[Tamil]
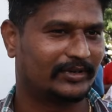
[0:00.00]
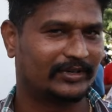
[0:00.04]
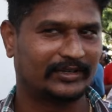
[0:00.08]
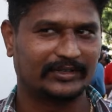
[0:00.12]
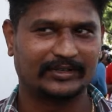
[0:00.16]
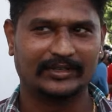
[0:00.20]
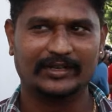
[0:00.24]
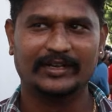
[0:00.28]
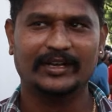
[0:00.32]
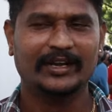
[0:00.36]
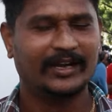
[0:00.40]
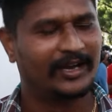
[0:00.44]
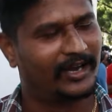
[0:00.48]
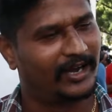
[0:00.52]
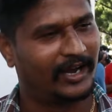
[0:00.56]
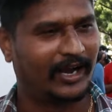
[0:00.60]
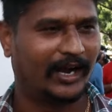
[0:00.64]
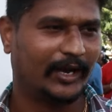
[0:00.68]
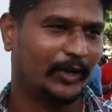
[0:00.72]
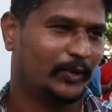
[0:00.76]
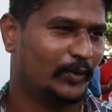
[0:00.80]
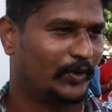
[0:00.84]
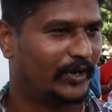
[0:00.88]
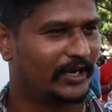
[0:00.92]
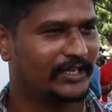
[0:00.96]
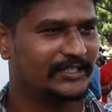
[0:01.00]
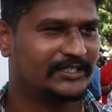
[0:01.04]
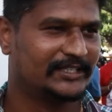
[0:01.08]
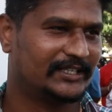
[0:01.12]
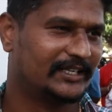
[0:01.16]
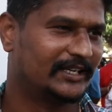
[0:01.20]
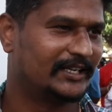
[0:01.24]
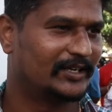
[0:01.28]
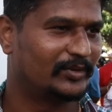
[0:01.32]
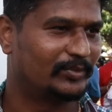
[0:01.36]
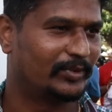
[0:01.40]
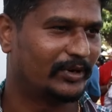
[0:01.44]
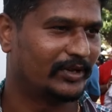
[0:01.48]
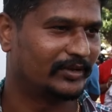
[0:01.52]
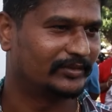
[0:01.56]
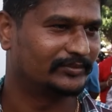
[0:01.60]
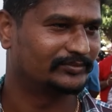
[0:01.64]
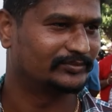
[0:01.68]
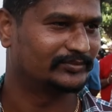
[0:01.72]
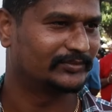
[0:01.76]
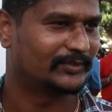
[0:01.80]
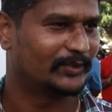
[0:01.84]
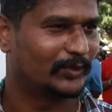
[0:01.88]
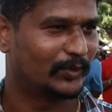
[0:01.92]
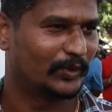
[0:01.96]
வரல ஹாலிவுட் ரேஞ்சுக்கு இருக்க படம்
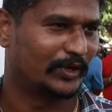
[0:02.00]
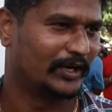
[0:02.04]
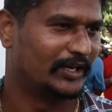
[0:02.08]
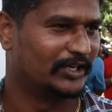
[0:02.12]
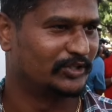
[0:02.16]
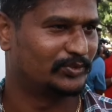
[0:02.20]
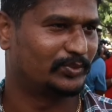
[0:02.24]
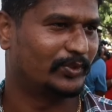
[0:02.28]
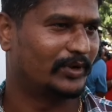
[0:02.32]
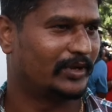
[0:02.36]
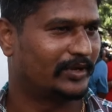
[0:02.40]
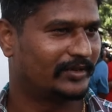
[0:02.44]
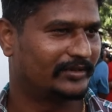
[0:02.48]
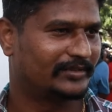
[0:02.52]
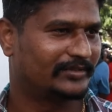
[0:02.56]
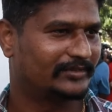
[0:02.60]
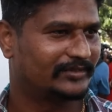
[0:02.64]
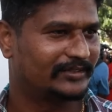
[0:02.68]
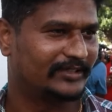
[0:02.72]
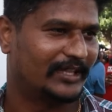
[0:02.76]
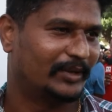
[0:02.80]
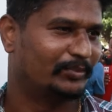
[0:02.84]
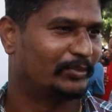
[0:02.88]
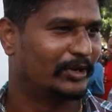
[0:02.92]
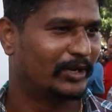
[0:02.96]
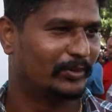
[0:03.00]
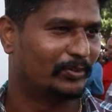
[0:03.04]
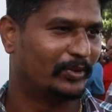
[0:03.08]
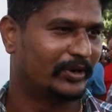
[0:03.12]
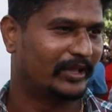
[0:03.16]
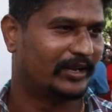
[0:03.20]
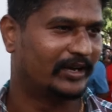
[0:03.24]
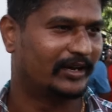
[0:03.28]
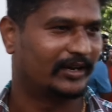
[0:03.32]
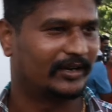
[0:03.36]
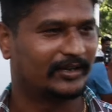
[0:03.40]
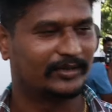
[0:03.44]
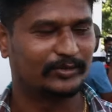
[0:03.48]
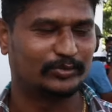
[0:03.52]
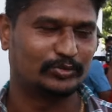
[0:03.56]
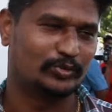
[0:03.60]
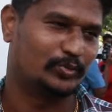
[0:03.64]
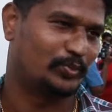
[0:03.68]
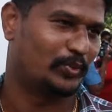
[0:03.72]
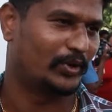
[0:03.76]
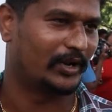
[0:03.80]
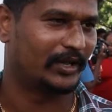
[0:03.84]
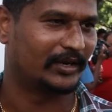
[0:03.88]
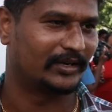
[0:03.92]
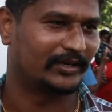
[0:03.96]
ஒரு இங்கிலீஷ் படம் தமிழில் பண்ணியிருக்காங்க
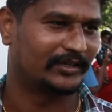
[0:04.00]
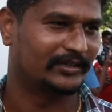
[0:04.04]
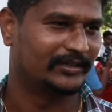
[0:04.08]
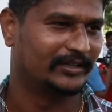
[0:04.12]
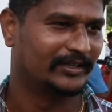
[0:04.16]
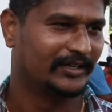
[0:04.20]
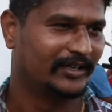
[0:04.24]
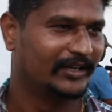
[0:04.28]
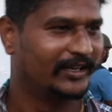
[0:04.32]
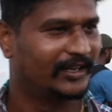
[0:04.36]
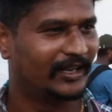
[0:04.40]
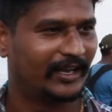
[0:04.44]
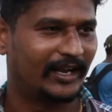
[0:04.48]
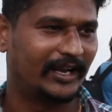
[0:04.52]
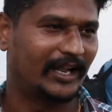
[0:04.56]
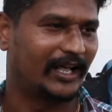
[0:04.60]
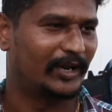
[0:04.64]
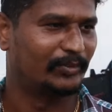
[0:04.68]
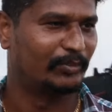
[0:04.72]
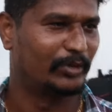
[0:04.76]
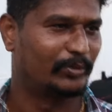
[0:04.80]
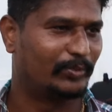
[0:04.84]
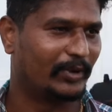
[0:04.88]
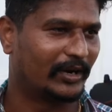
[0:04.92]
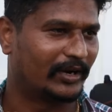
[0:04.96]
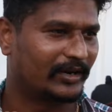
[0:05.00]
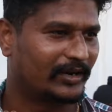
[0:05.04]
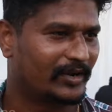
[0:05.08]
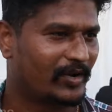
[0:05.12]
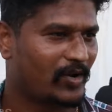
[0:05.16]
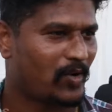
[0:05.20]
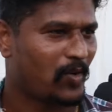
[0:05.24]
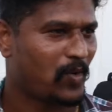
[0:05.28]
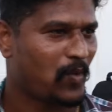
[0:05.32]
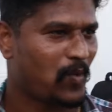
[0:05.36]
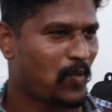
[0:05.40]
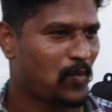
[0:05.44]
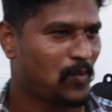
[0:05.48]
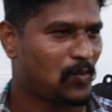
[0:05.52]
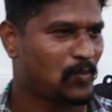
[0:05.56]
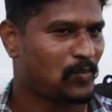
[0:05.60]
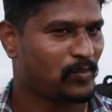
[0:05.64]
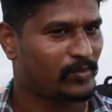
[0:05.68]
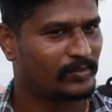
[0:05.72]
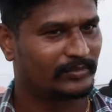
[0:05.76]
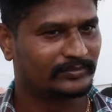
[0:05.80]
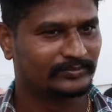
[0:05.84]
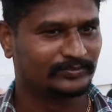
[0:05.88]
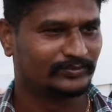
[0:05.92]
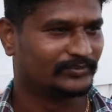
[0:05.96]
சூப்பராக இருக்குது எல்லாரும் போய்
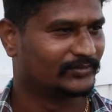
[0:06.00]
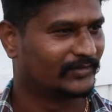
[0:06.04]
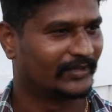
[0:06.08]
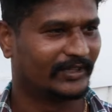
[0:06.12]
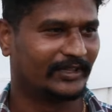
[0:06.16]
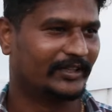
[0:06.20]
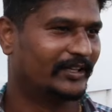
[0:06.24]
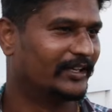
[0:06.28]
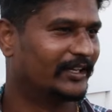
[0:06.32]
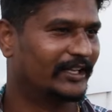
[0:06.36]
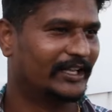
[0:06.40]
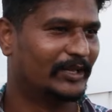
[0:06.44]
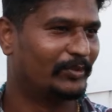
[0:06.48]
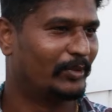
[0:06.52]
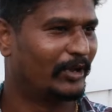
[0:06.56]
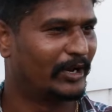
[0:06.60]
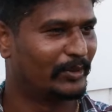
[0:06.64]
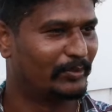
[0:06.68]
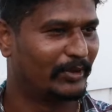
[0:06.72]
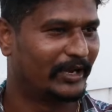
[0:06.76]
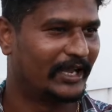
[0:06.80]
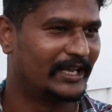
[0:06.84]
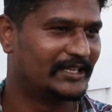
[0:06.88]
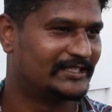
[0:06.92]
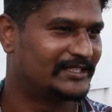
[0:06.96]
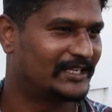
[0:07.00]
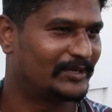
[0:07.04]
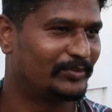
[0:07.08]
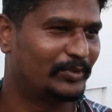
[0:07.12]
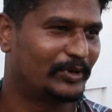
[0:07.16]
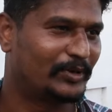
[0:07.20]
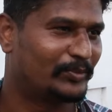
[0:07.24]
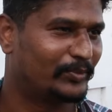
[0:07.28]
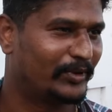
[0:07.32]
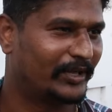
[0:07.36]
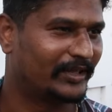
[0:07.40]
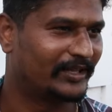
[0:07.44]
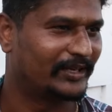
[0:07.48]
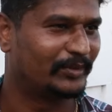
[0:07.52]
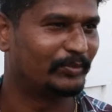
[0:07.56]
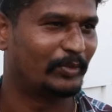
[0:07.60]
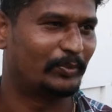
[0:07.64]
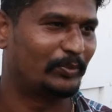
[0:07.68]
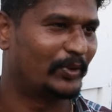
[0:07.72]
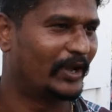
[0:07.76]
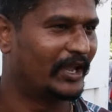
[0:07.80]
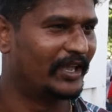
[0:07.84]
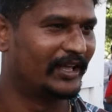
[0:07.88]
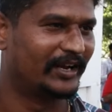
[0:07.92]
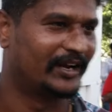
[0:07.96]
பார்க்கணும் இது இந்த மாதிரி நம்ம கெஸ்ஸே பண்ண முடியாது நம்ம
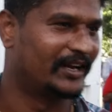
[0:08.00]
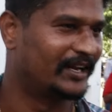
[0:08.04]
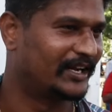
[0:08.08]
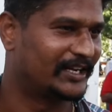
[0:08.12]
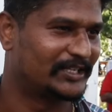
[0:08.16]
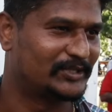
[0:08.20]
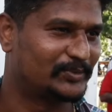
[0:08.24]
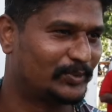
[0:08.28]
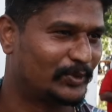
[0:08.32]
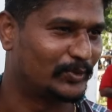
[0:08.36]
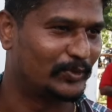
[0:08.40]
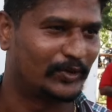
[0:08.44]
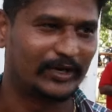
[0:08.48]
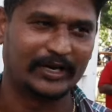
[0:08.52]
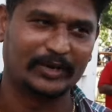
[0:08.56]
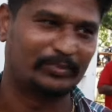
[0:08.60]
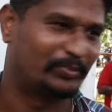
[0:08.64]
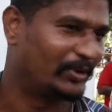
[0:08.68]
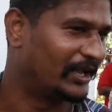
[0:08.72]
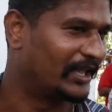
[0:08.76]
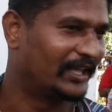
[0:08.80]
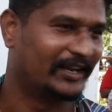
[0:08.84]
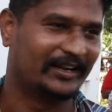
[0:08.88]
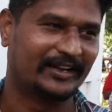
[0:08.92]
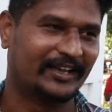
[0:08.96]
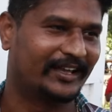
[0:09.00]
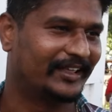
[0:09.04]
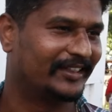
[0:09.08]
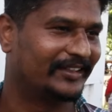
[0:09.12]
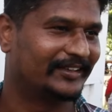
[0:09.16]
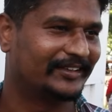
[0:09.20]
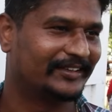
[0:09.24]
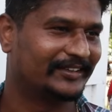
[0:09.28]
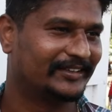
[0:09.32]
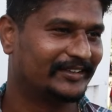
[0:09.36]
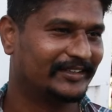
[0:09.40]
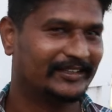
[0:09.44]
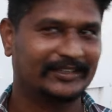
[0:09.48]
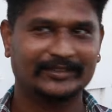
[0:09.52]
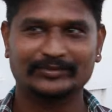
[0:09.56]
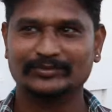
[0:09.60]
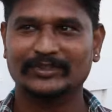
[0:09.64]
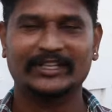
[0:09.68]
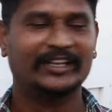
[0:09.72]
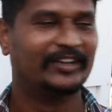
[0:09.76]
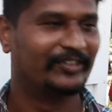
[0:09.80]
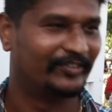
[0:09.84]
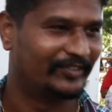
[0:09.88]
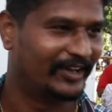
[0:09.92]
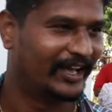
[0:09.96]
பேய் இருக்குன்னு நினச்சி போவோம் அங்கே பேய் இருக்காது
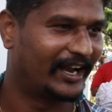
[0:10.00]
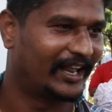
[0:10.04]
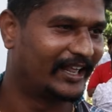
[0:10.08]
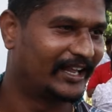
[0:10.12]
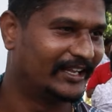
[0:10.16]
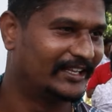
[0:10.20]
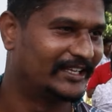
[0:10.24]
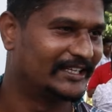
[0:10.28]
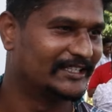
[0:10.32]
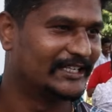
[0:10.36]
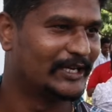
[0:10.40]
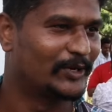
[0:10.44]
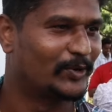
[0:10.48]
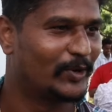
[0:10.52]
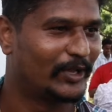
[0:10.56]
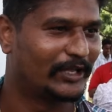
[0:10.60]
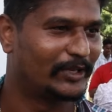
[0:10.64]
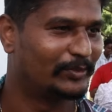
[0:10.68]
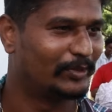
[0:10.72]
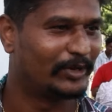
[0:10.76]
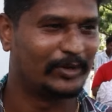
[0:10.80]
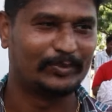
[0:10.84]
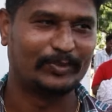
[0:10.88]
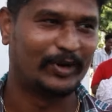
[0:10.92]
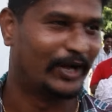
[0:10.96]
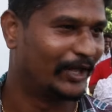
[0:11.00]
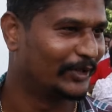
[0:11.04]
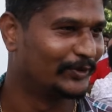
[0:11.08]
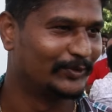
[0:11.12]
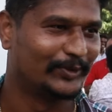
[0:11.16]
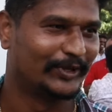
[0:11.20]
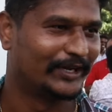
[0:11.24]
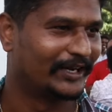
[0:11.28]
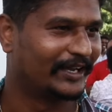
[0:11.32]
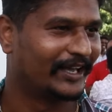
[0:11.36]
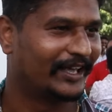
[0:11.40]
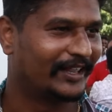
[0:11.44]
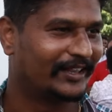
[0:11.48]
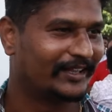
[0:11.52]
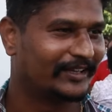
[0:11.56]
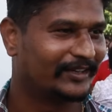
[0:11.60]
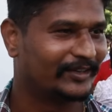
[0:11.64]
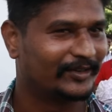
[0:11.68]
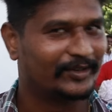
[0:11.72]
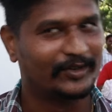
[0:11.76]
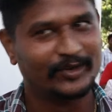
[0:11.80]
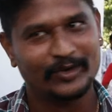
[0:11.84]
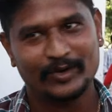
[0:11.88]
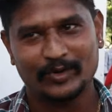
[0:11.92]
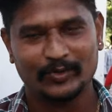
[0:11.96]
வேறு ஏதாவது தேஜாவு அந்த மாதிரி இருப்போம் அதுவும் இருக்காது
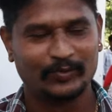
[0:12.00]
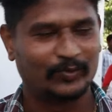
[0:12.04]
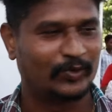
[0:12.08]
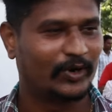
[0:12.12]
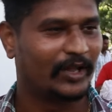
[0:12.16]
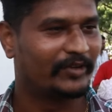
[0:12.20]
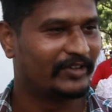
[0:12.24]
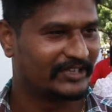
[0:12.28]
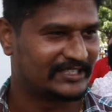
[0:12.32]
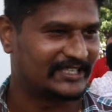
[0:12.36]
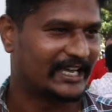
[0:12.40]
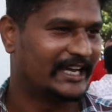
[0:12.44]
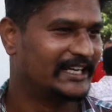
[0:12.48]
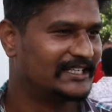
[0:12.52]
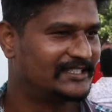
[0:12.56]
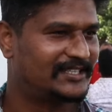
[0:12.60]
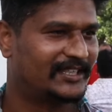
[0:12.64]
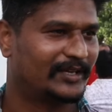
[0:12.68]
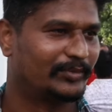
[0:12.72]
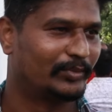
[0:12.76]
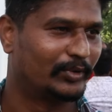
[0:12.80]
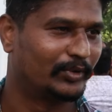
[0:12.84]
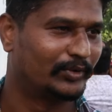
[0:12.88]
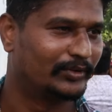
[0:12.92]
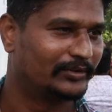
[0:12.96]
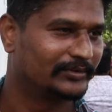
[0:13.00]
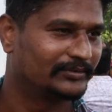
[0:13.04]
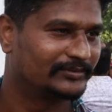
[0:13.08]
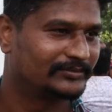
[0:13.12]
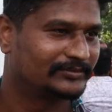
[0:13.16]
ஃபுல்லாகவே சயின்ஸ் தான் ப்ரோ